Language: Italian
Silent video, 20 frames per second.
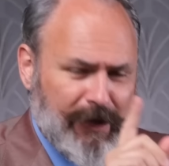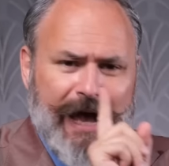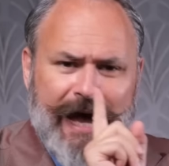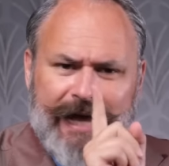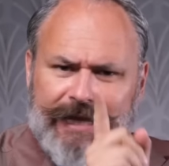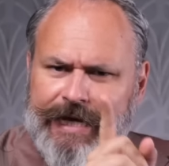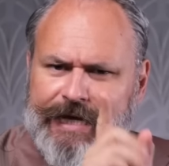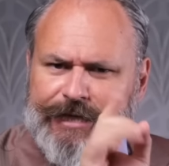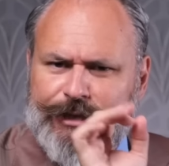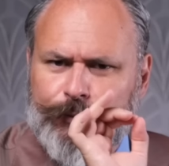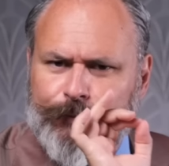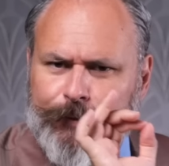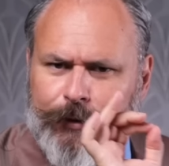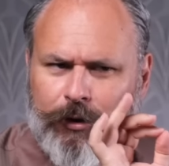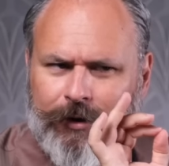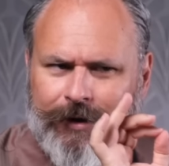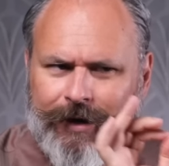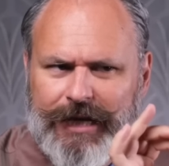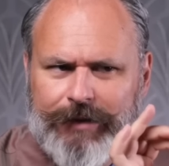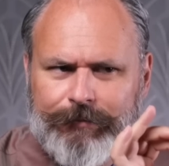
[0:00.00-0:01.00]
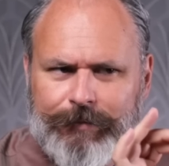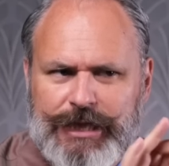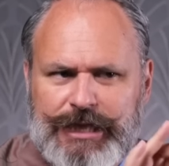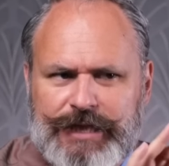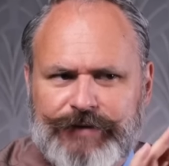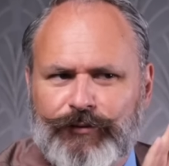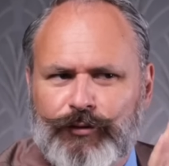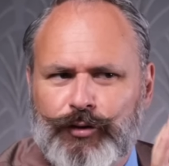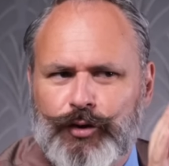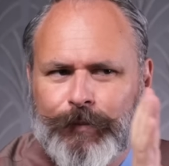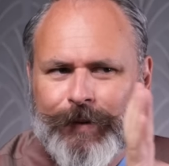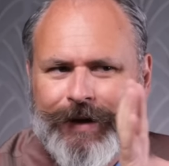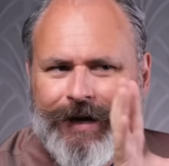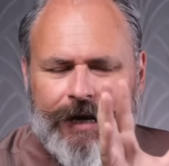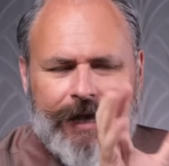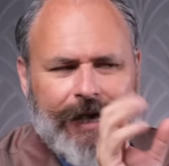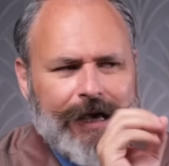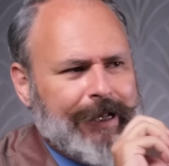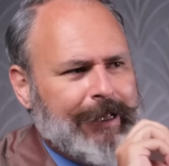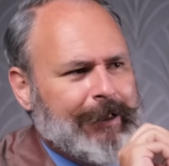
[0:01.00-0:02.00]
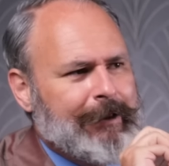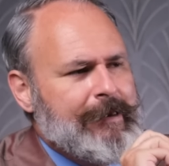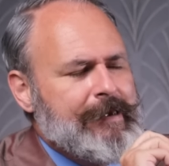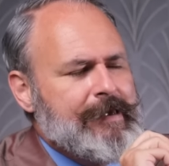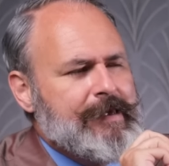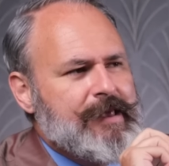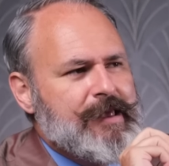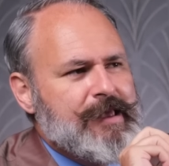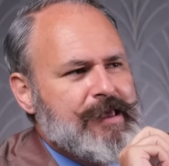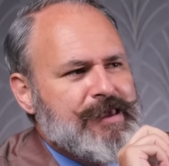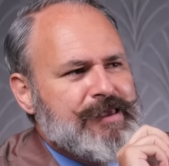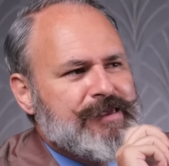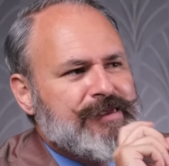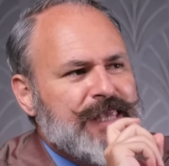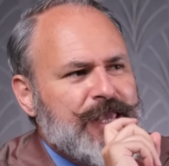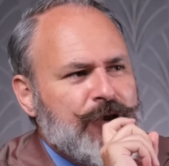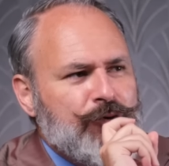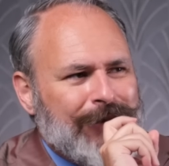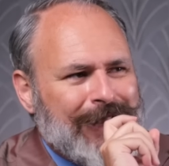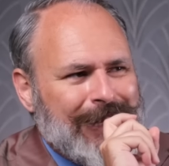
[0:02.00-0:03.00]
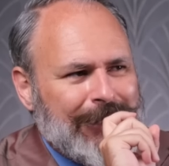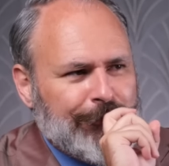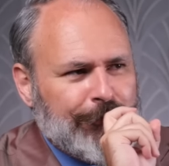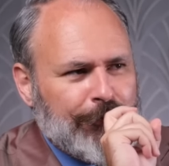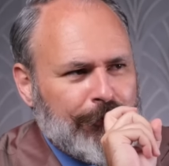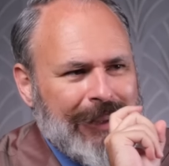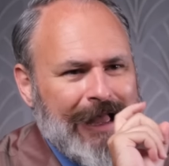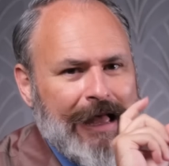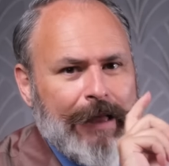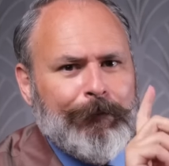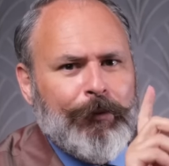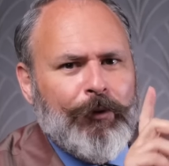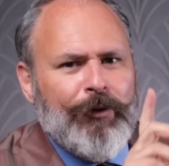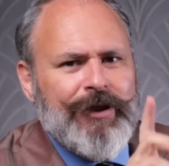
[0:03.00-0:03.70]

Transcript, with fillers: Adesso però, cari amici, voglio parlare di un altro capo